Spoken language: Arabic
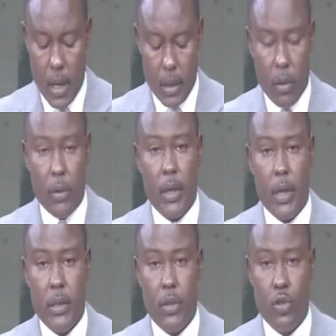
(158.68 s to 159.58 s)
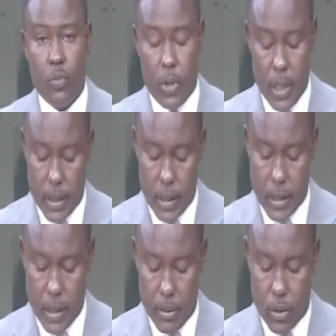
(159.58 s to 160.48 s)
توقيع رئيس الجمهورية
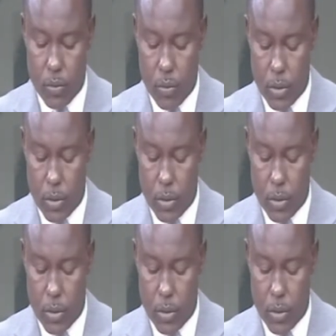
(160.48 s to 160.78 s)
إدريس ديبيتنو